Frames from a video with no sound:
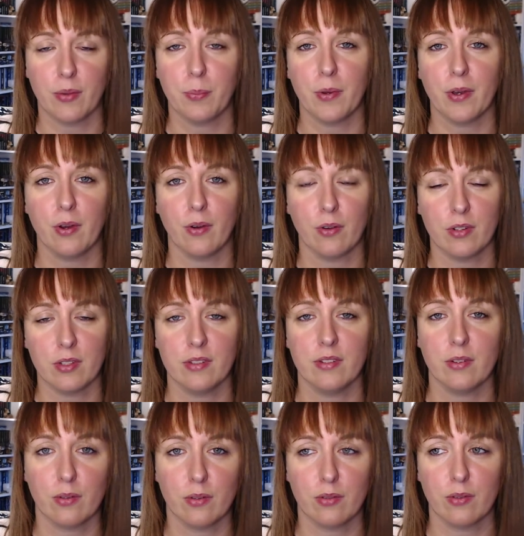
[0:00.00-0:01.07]
peur en
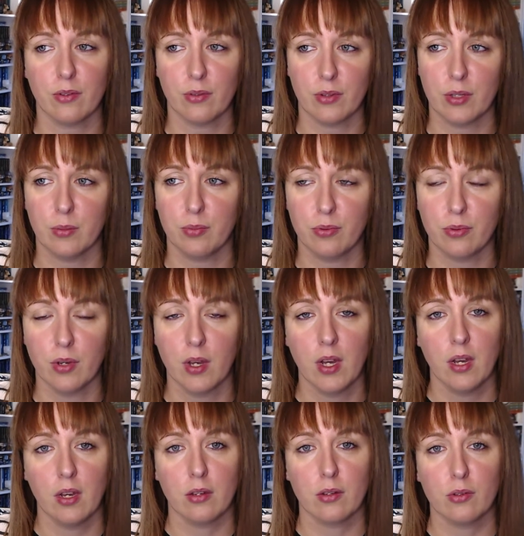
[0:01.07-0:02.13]
lisant le début
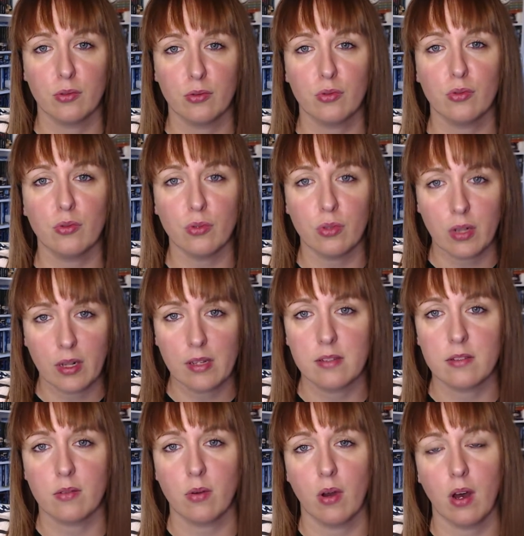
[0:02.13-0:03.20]
que toute
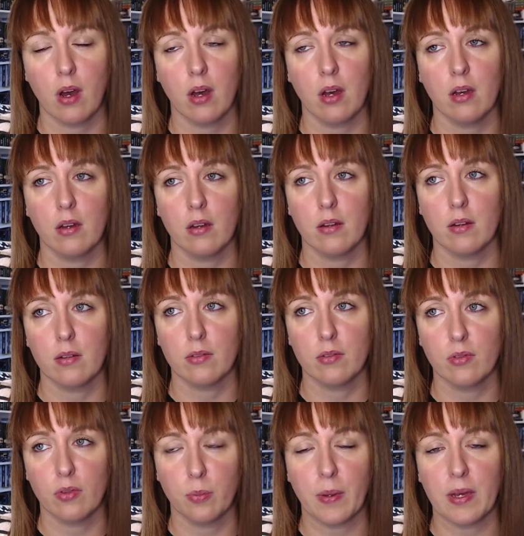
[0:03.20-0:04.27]
l'histoire
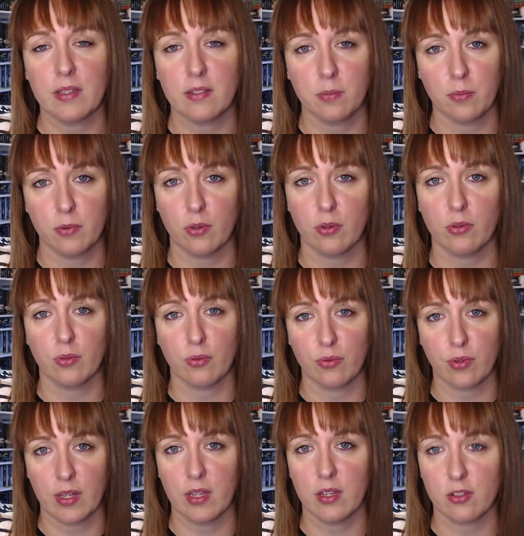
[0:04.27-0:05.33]
se passe pendant
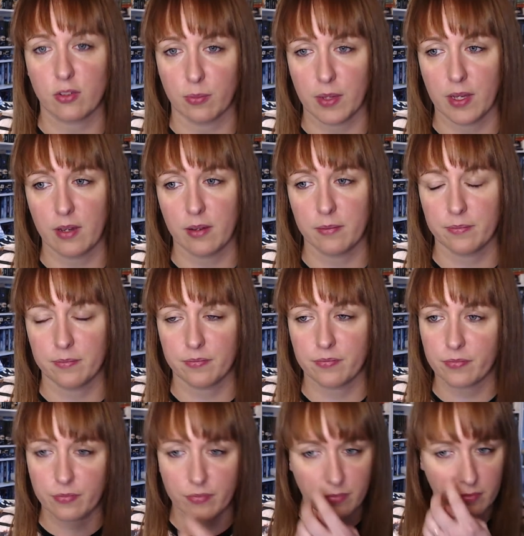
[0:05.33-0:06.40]
voyage en mer,
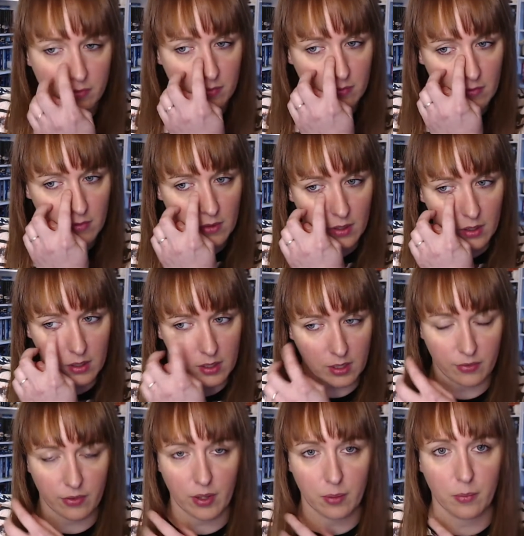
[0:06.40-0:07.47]
qui
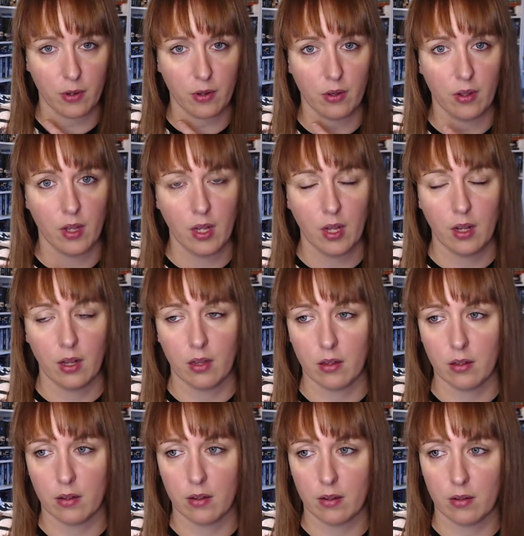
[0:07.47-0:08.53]
est vraiment
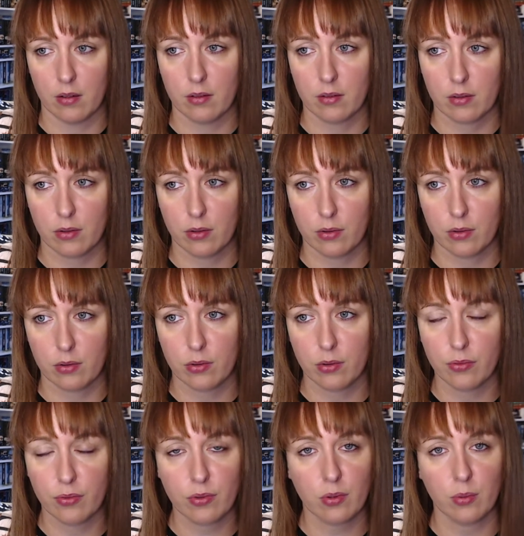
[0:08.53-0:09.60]
euh, que,
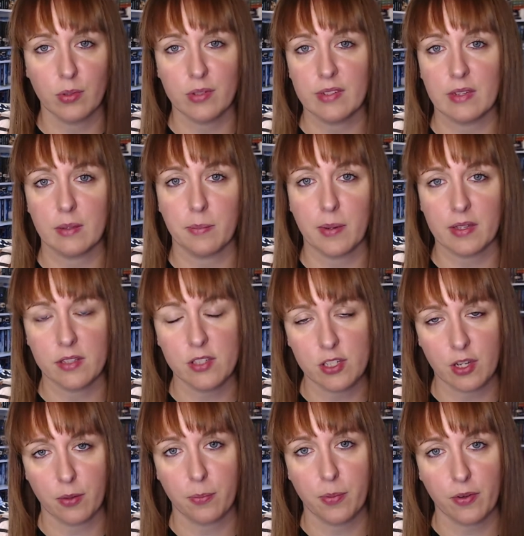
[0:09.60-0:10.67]
vu comment c'était parti,
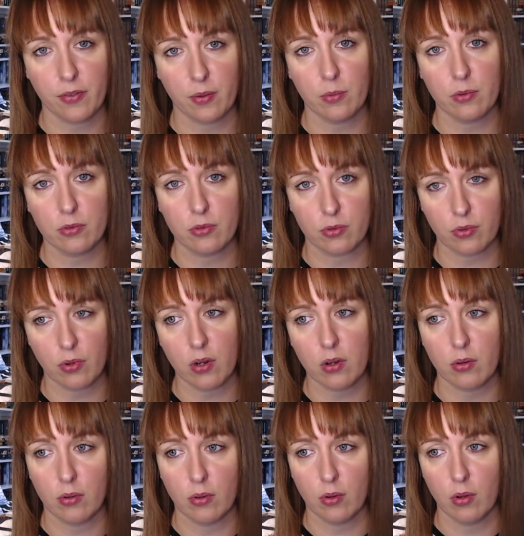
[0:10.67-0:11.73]
j'avais peur vraiment que ce soit
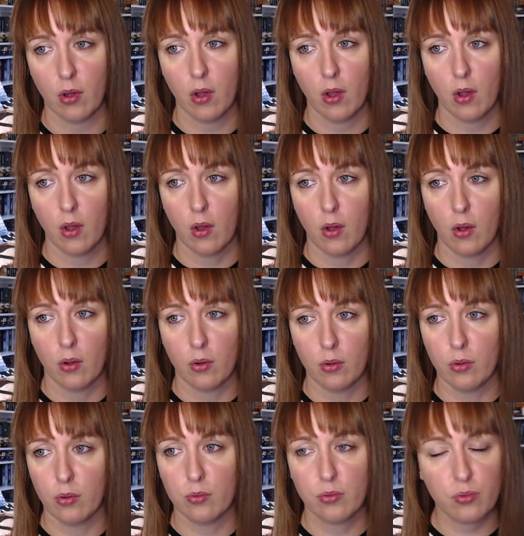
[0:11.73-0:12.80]
le,
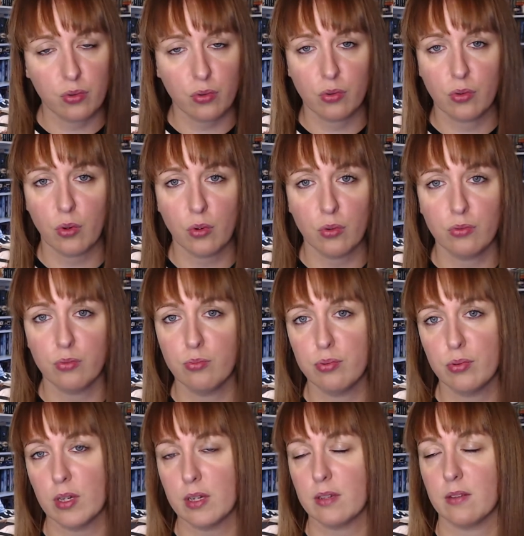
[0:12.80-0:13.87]
tout le gros du
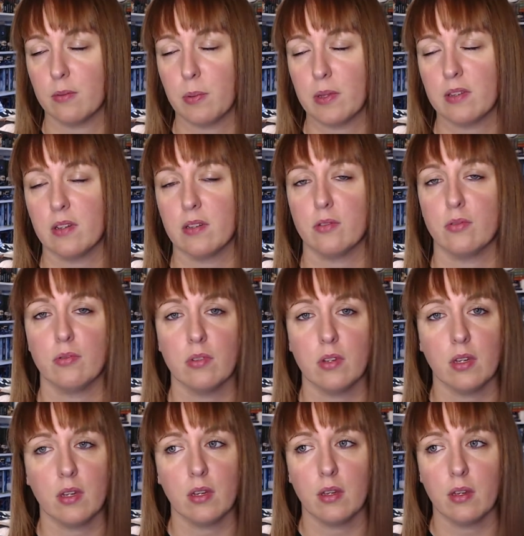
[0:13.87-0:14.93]
bouquin qui se passe là-dessus.
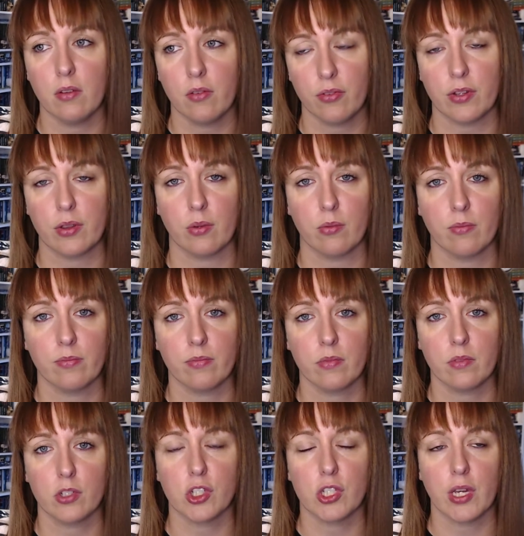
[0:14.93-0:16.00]
Et en fait, non.
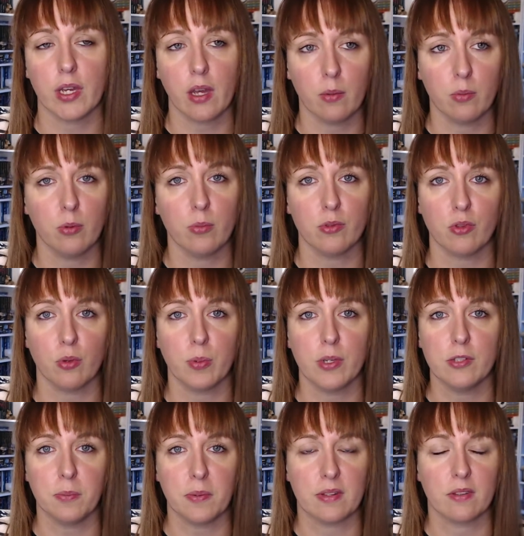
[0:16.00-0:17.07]
J'étais agréablement
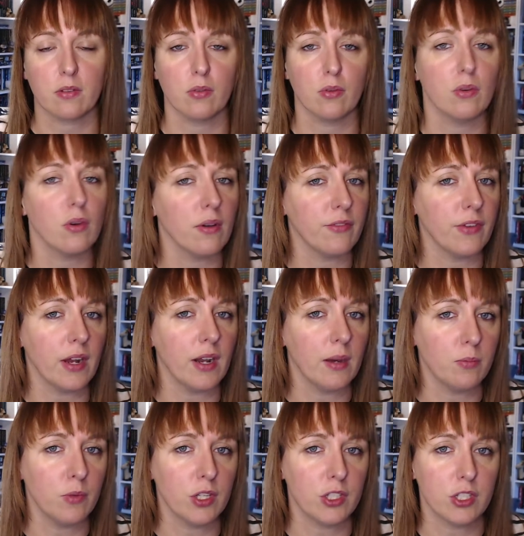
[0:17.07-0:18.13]
surprise parce que vers la
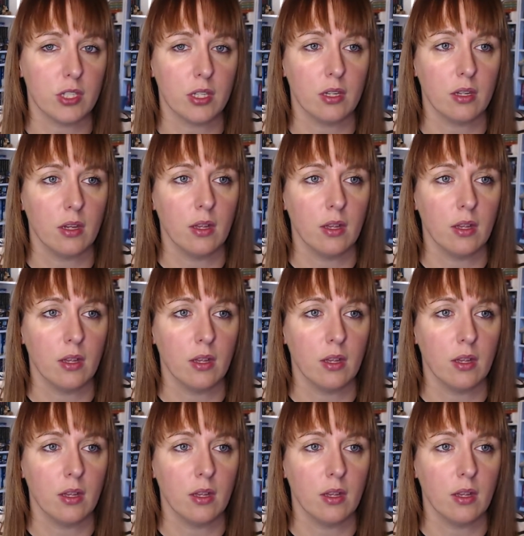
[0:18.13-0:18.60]
moitié,